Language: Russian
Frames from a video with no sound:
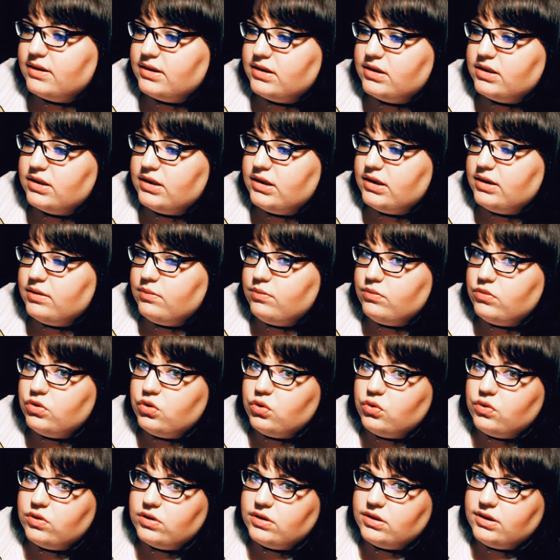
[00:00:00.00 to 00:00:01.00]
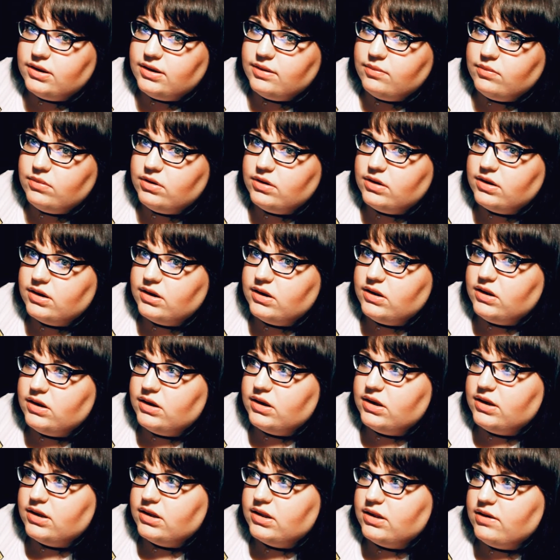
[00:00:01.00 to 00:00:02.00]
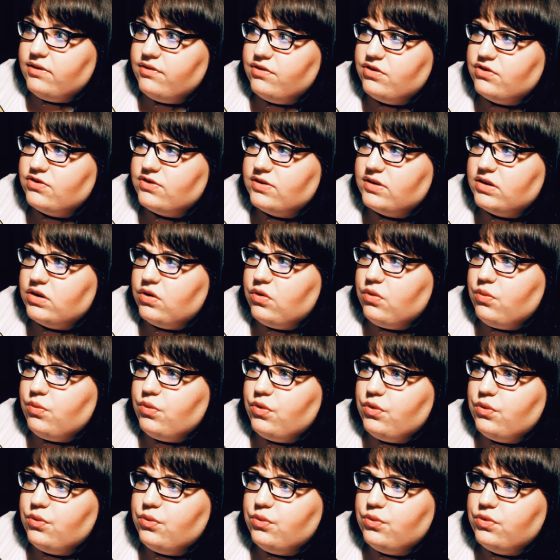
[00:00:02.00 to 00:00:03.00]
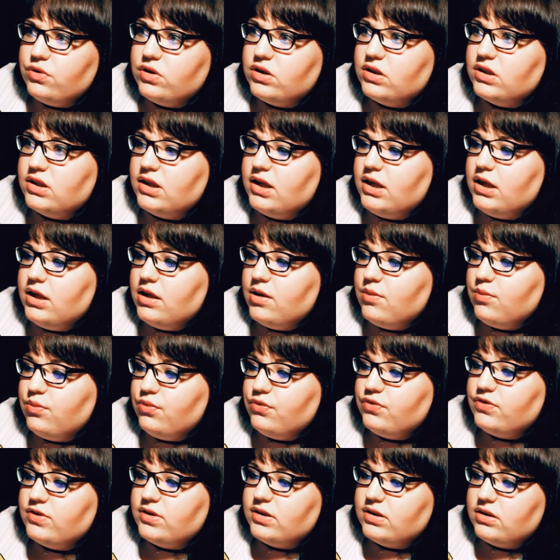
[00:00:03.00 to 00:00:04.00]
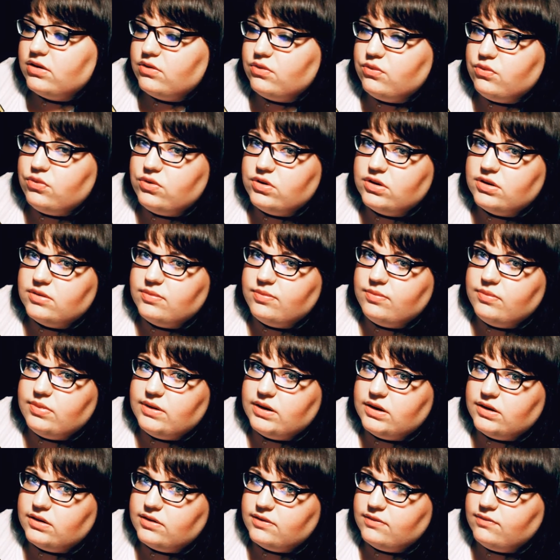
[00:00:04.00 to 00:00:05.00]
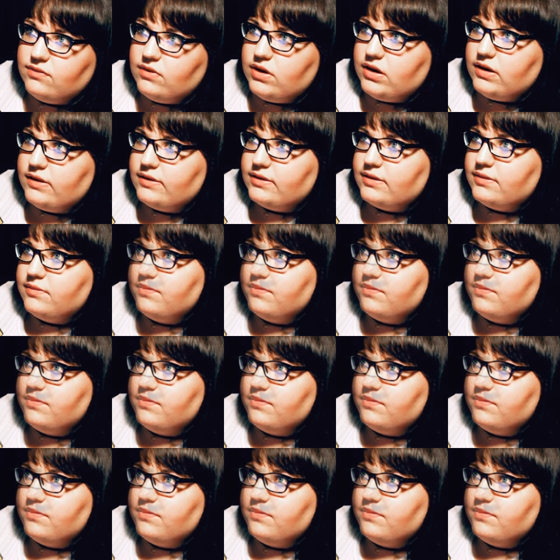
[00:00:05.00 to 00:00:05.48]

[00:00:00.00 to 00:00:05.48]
где много дыма или когда ваши знакомые курят, пусть они курят без вас.